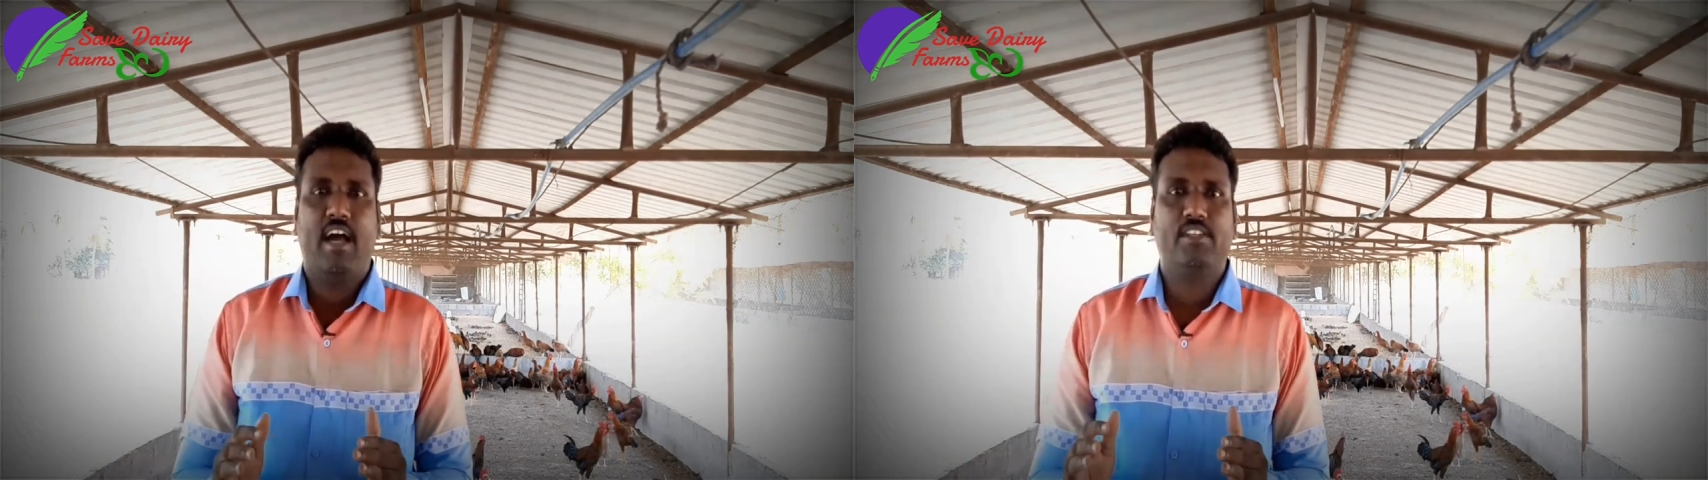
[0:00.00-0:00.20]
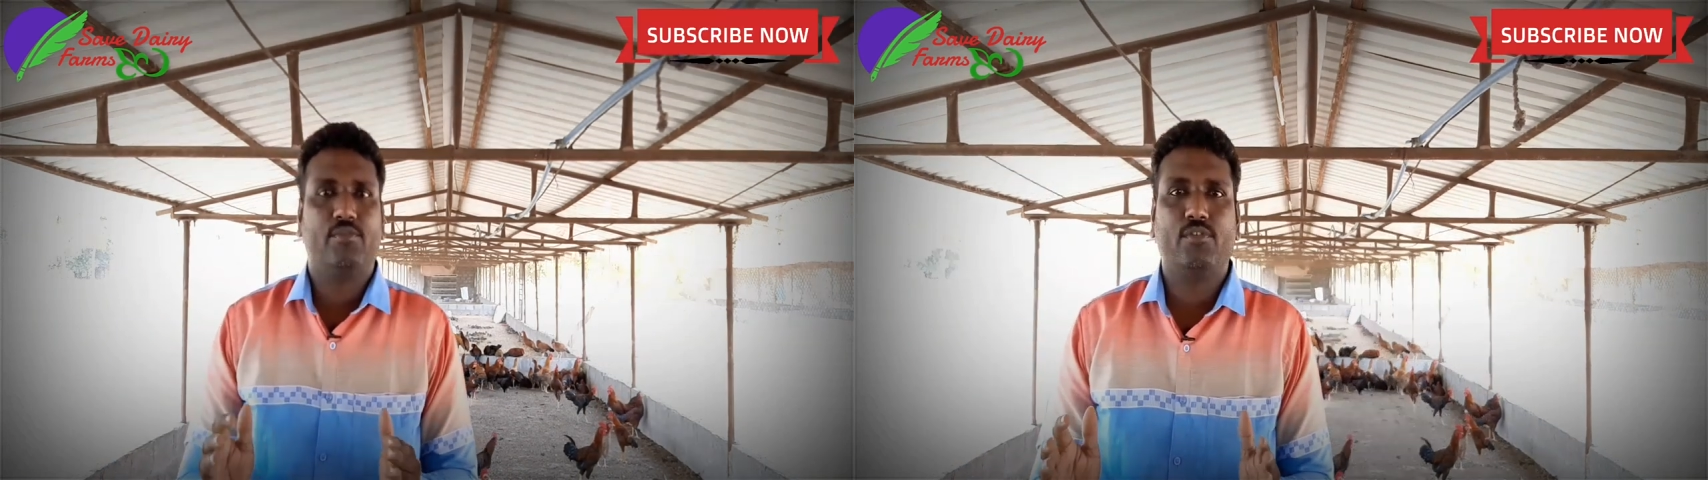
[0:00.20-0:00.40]

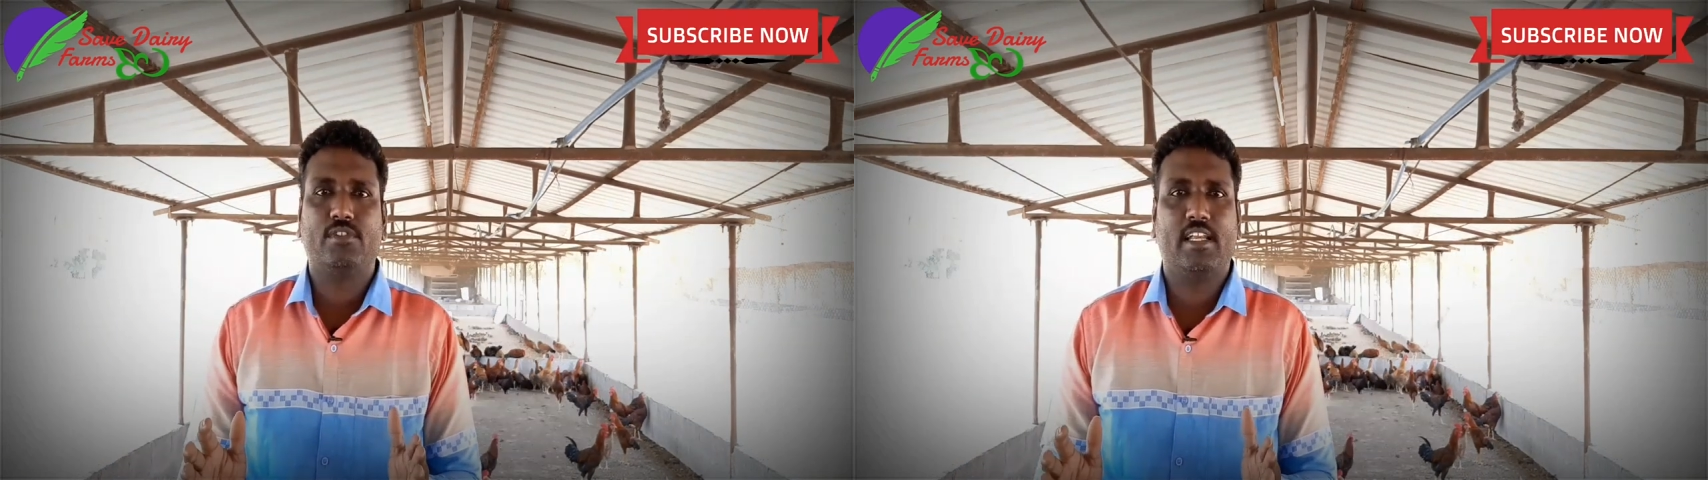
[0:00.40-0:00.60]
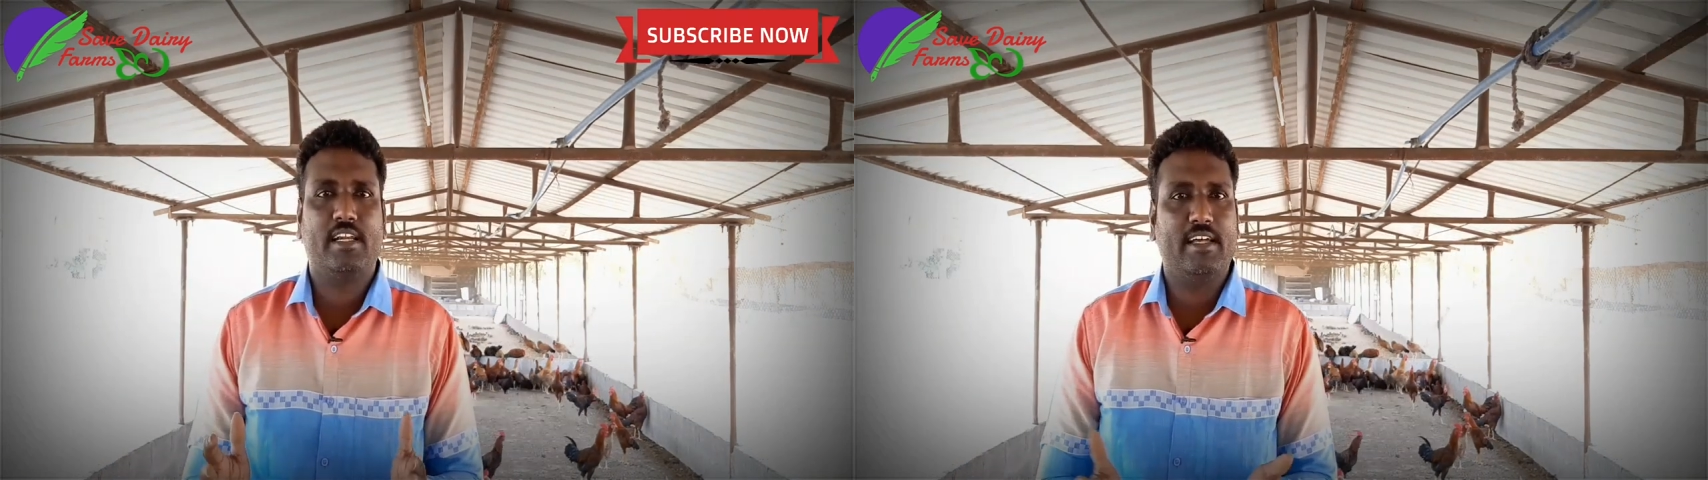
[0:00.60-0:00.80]
அது
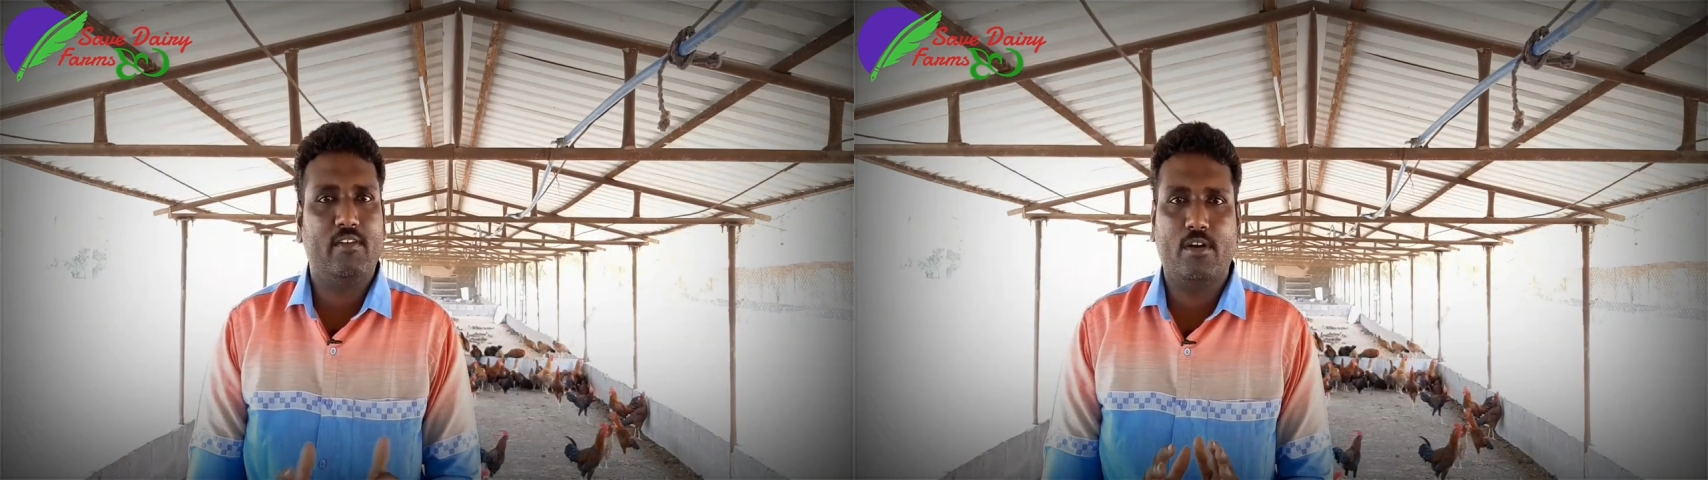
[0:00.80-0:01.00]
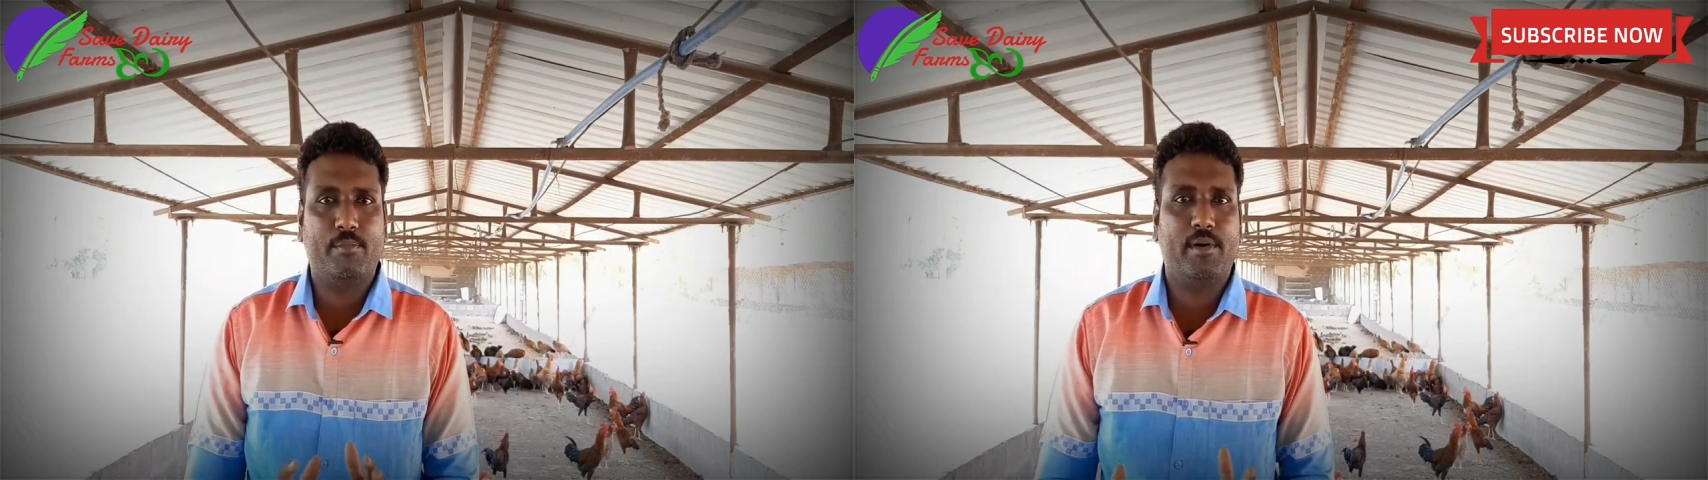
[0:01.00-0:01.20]
ஃப்யூச்சரில் டெவலப்